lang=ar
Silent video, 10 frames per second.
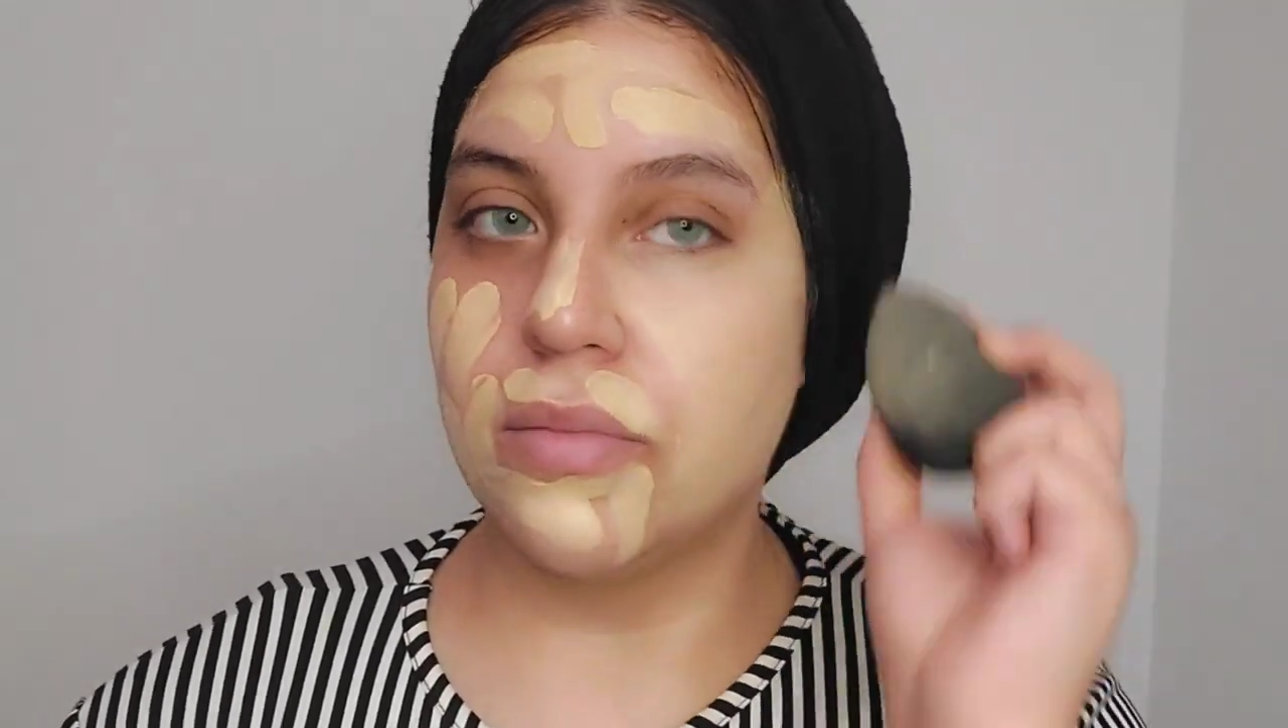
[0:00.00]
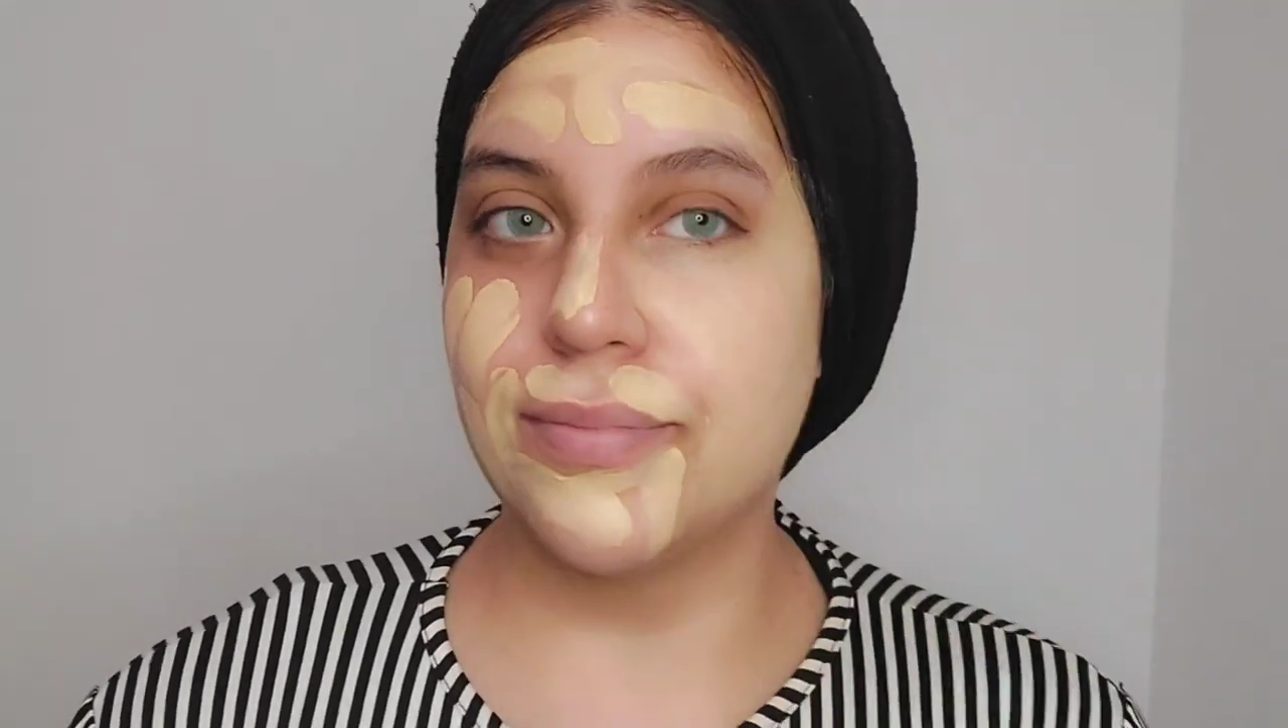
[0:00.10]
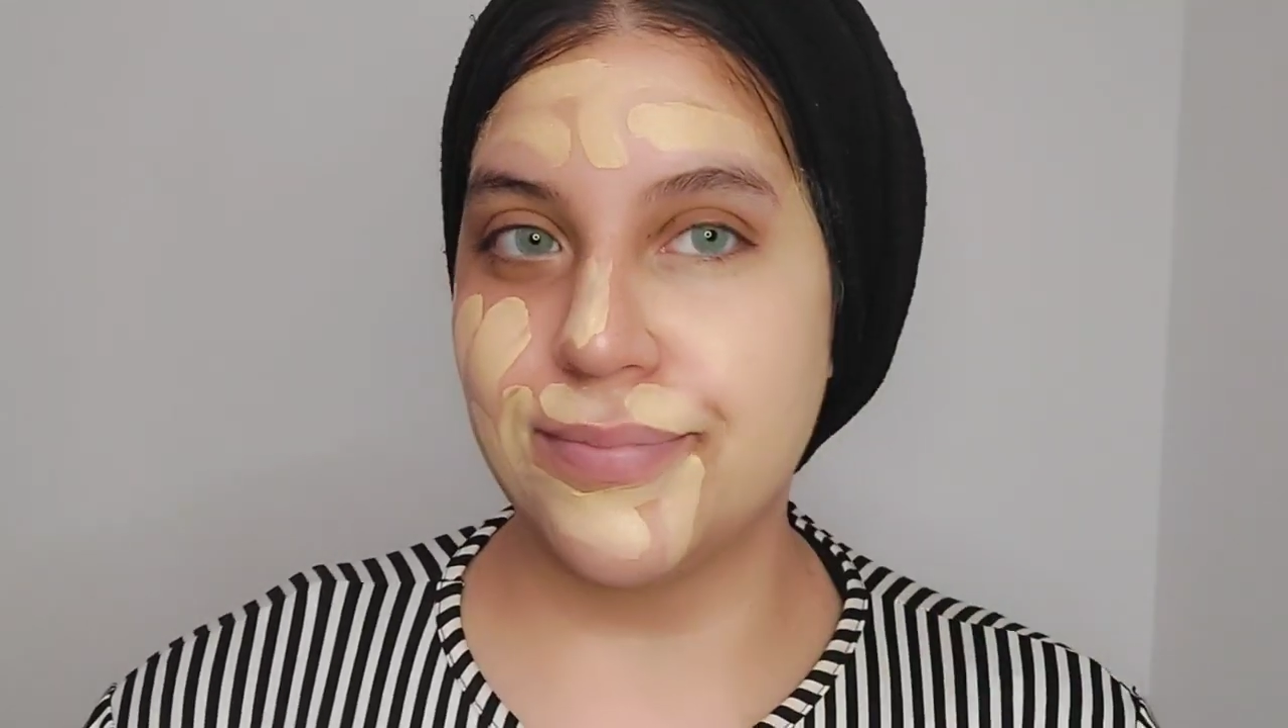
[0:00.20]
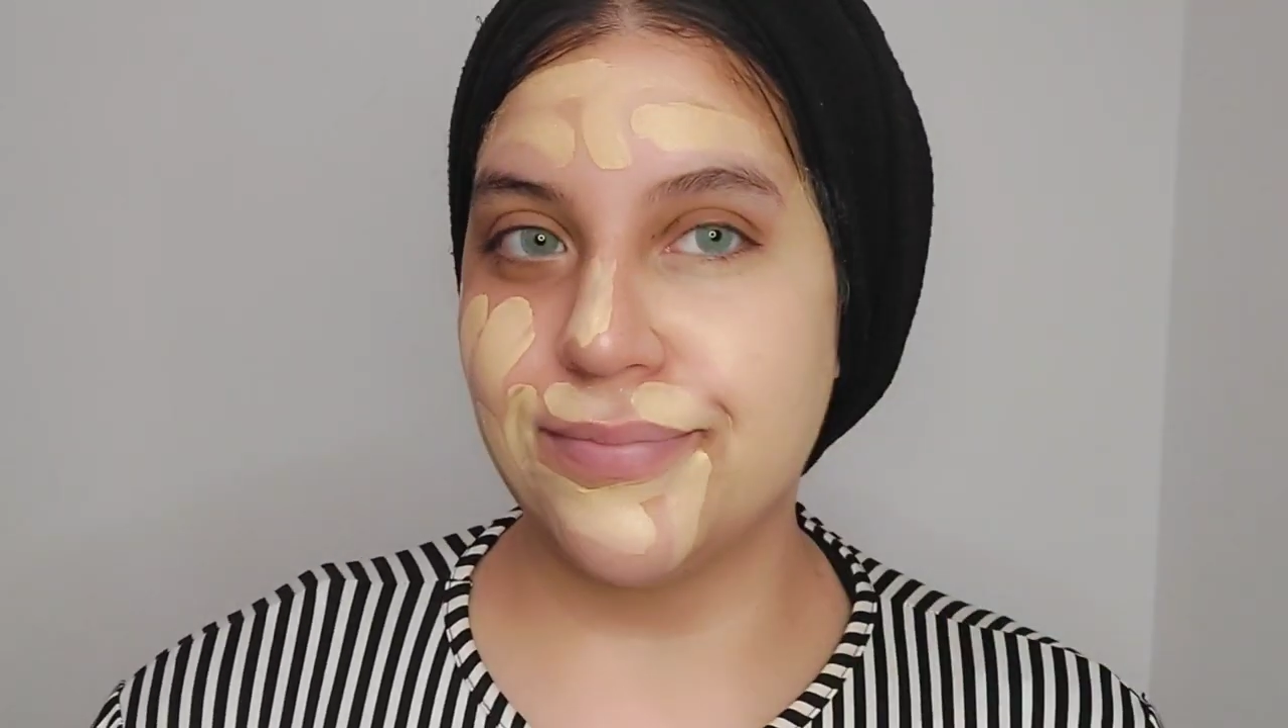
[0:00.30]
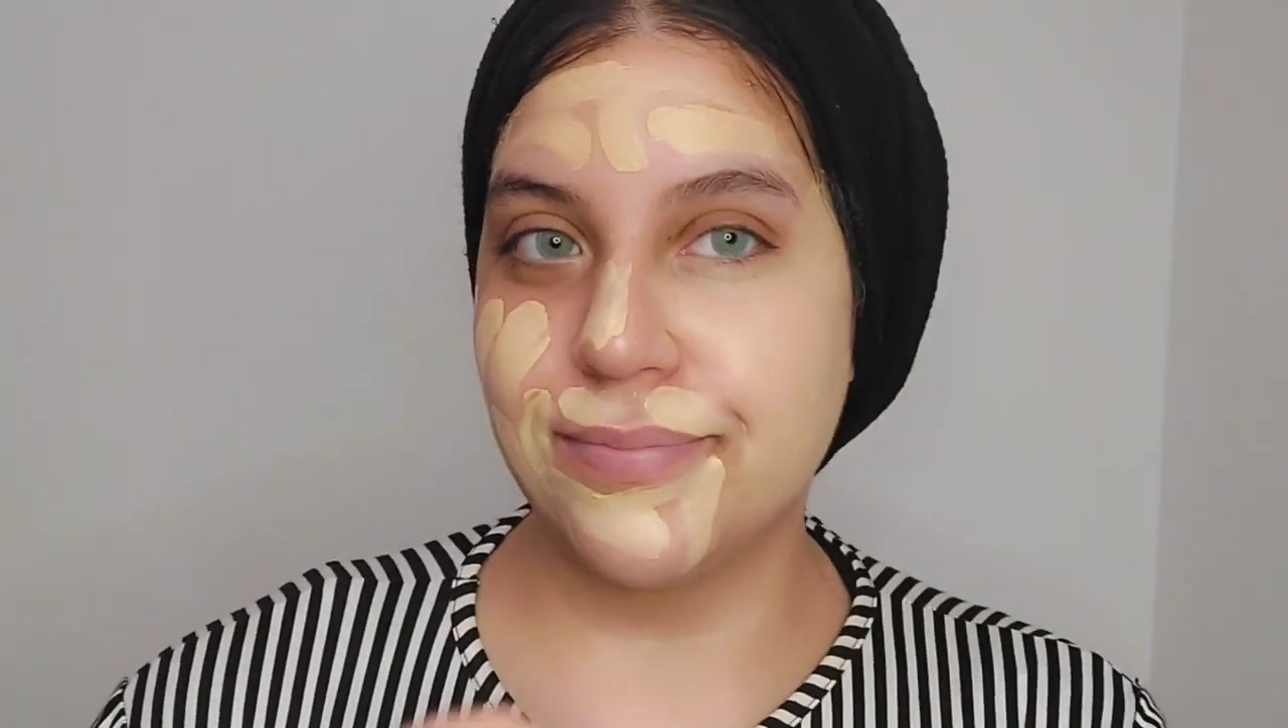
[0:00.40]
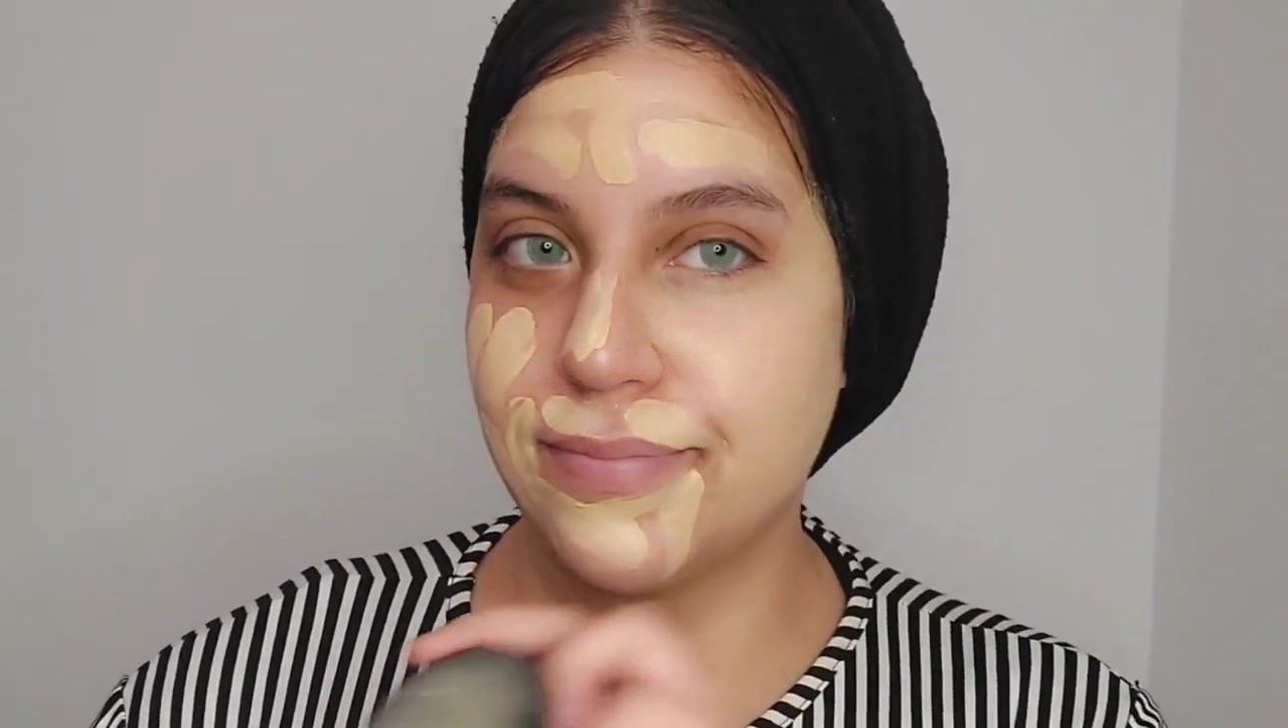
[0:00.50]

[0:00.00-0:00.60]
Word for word: اتكلم وده